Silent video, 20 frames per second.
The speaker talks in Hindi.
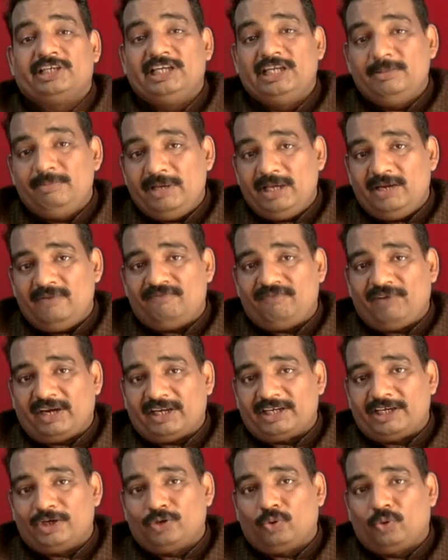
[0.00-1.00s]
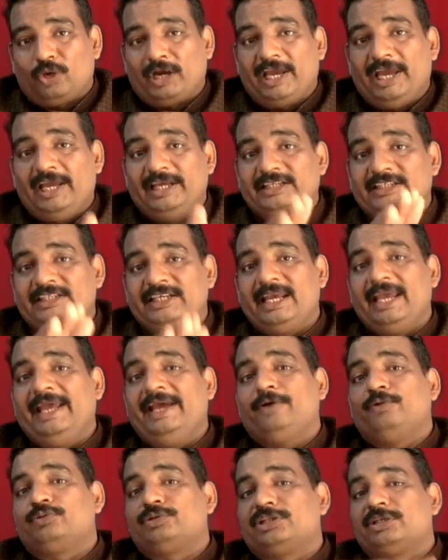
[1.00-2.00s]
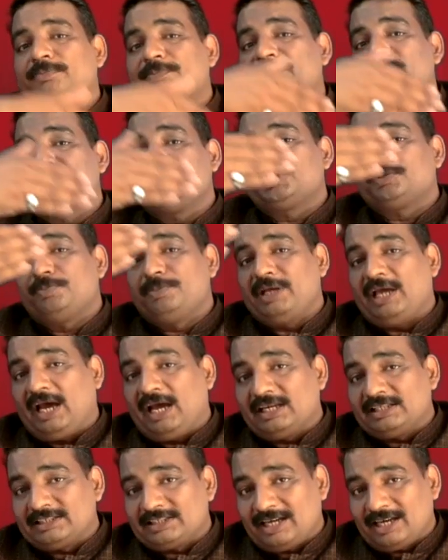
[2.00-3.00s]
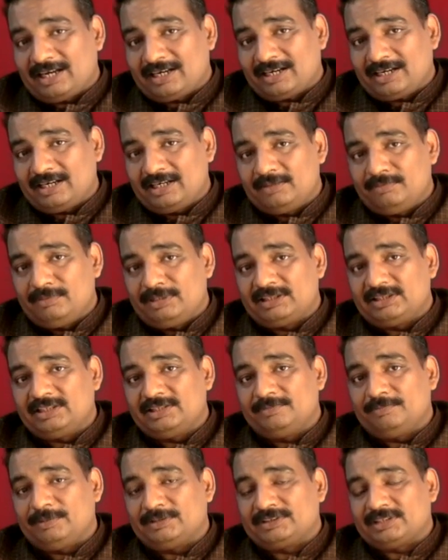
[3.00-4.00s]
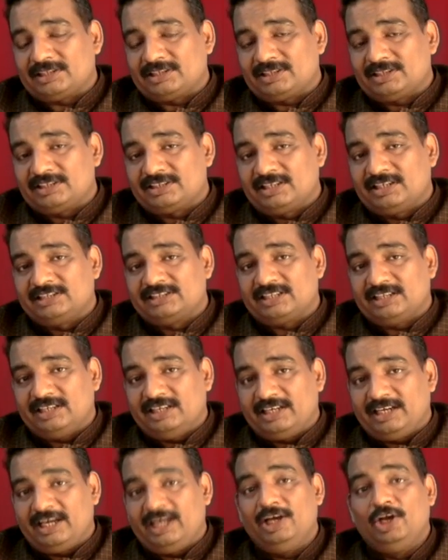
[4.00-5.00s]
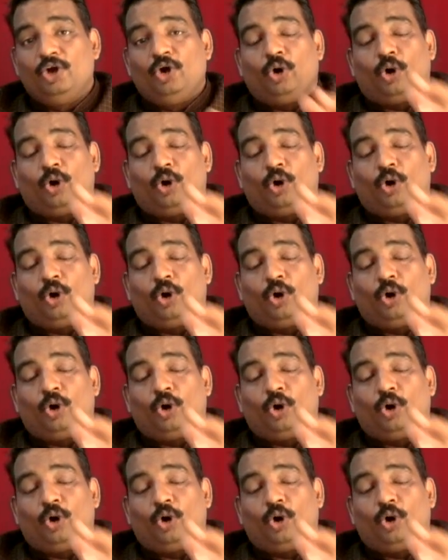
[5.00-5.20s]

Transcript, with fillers: दिल्ली में इंफेक्टेड हो गए ये उत्तर प्रदेश बिहार झारखंड छत्तीसगढ़ चले गए